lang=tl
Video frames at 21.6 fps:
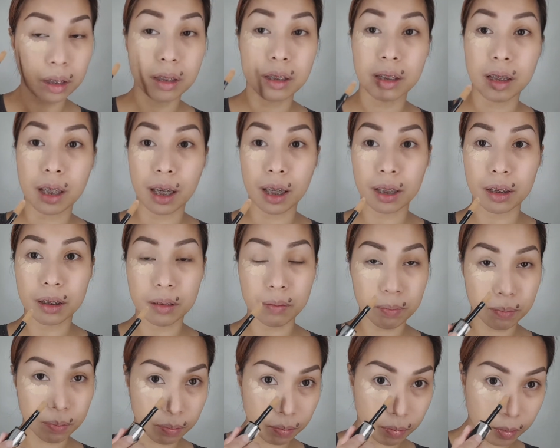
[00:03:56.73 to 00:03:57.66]
Yan.
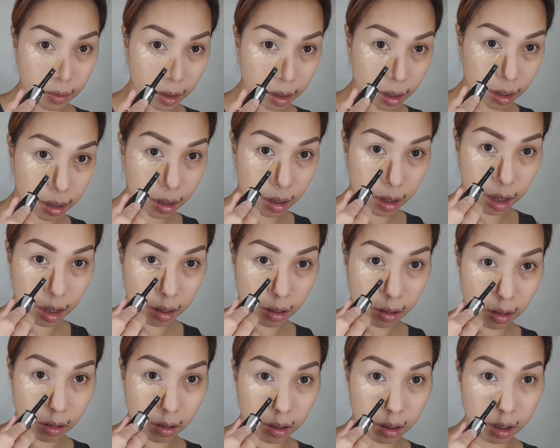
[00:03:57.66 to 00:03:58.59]
Tapos
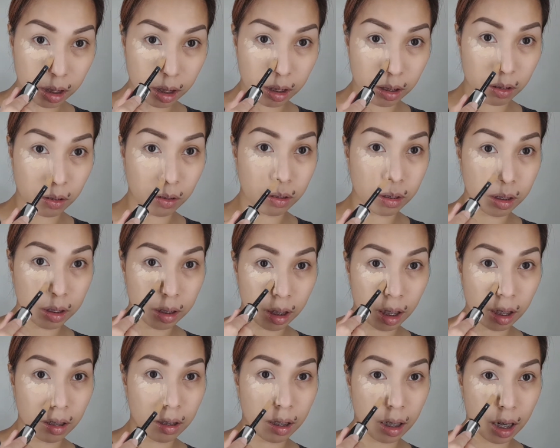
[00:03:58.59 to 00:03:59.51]
dito sa nose, ano